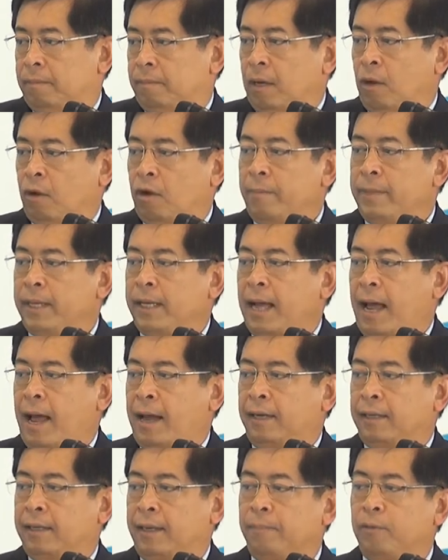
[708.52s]
เราก็มีกา
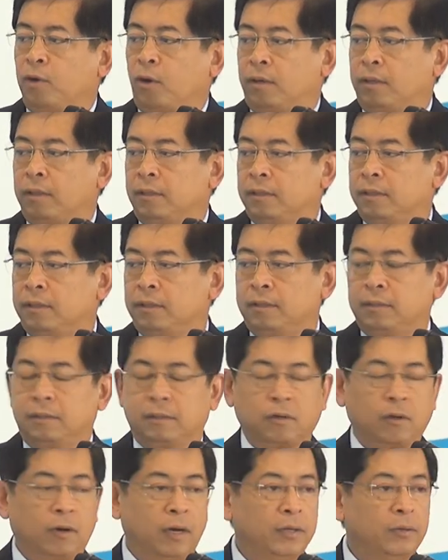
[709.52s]
รกำหนด
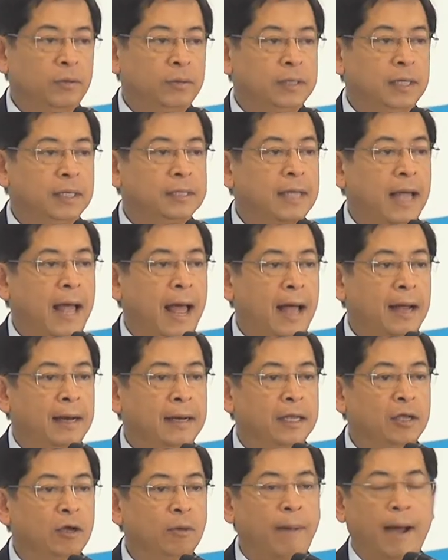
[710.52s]
กลยุทธ์ทิศทาง
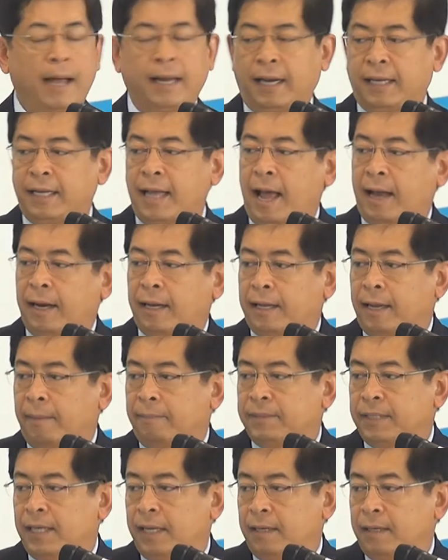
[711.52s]
นโยบายหลายอย่างนะครับ
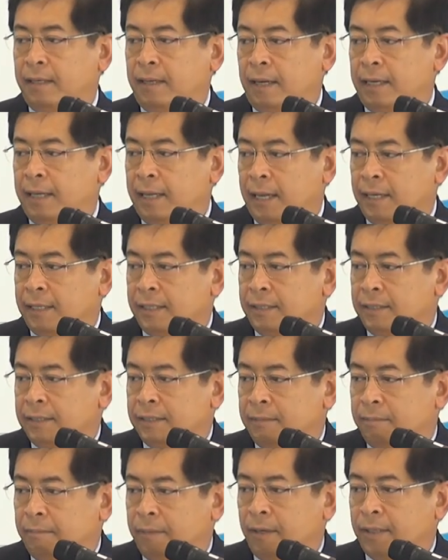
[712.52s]
เช่นอันนี้เห็น
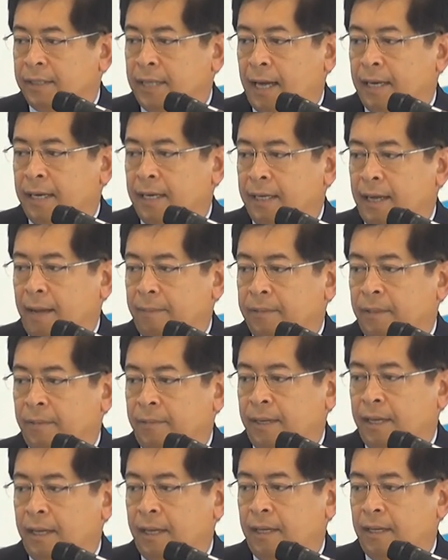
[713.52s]
ไม่ค่อยชัดนะครับ แต่
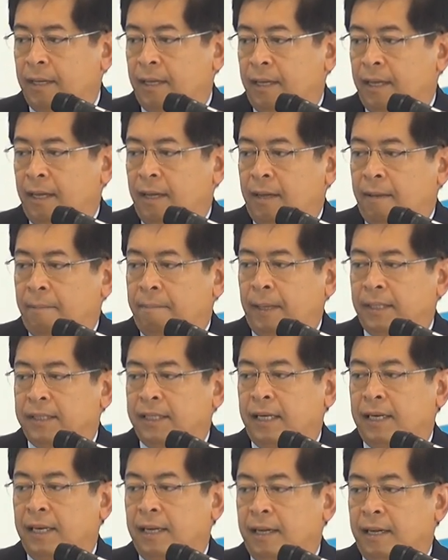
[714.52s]
ว่าบัต
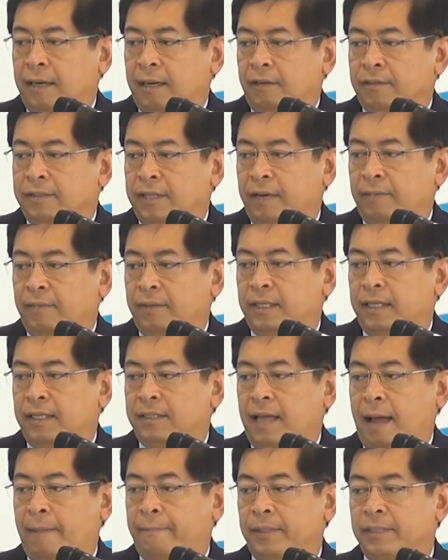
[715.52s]
เจ็ตเลย เราเซตไว้ที่
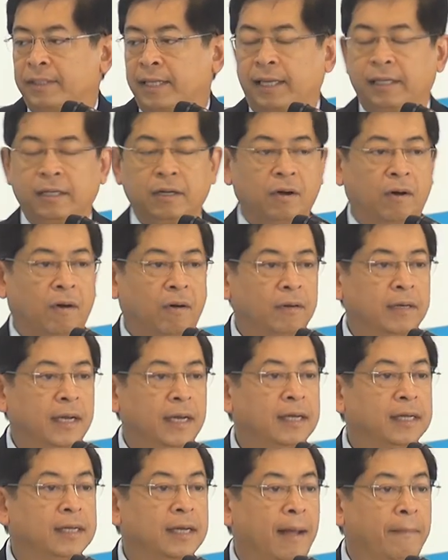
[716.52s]
3%ของ
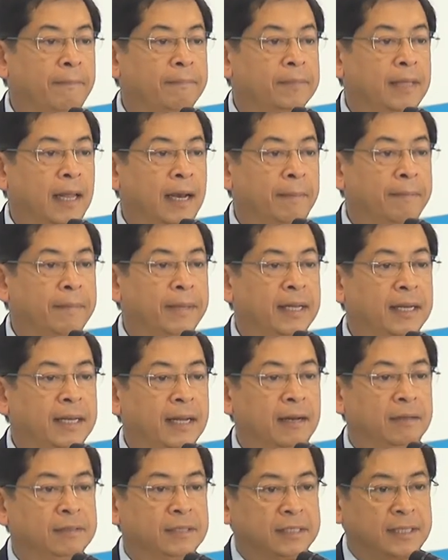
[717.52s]
Net Income แต่ละปี
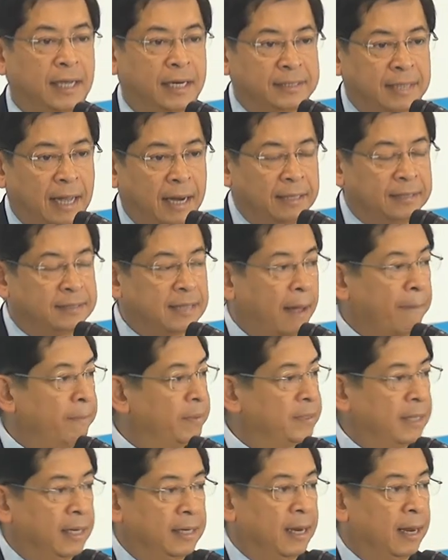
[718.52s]
เนี่ยเราจะจัดสรร
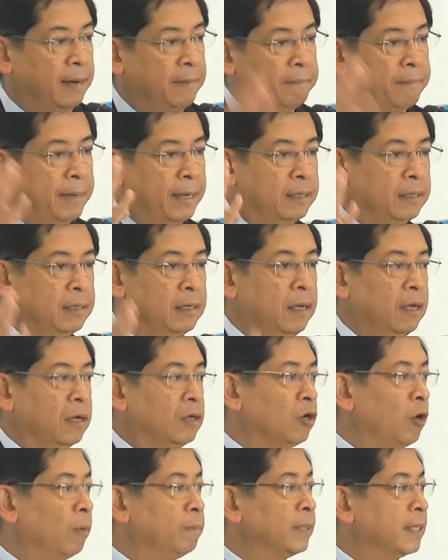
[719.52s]
3%นั้นเป็น
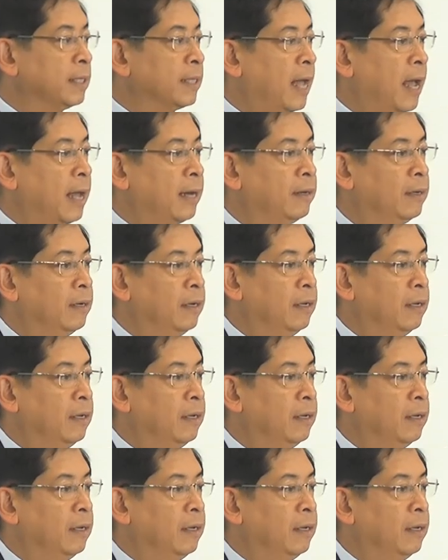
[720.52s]
งบทางด้าน